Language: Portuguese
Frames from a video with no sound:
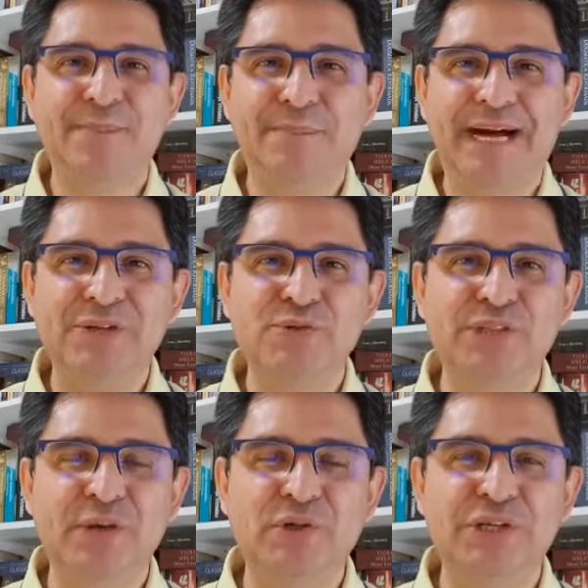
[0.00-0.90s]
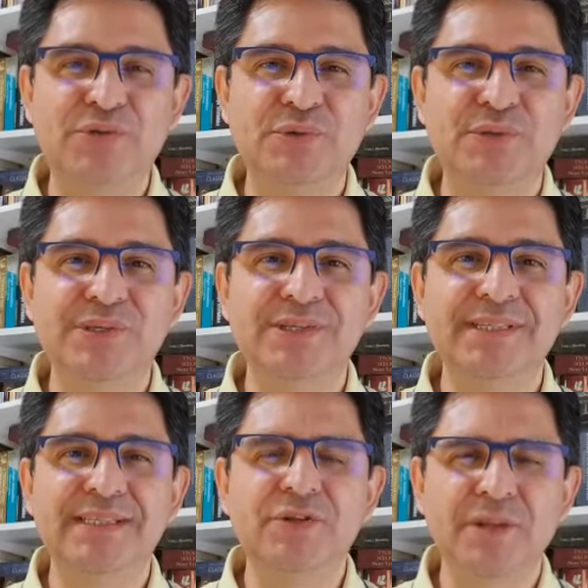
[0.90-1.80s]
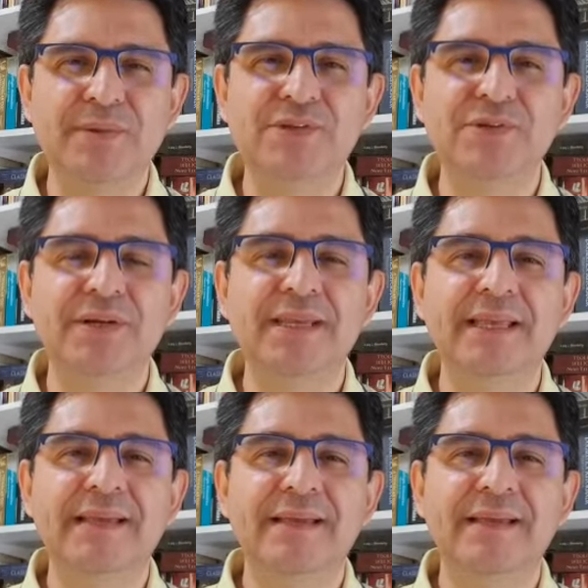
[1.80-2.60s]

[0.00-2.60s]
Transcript: e a paz do Senhor Jesus. Deus te abençoe.